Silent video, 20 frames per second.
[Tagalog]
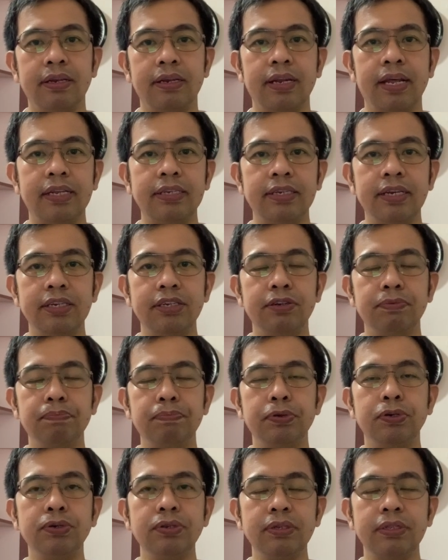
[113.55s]
Nandyan yung
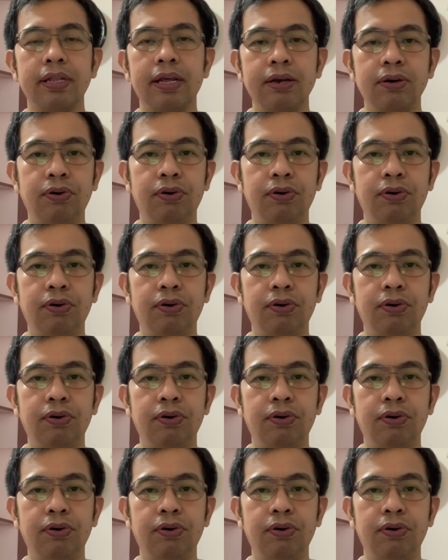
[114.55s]
fuse ng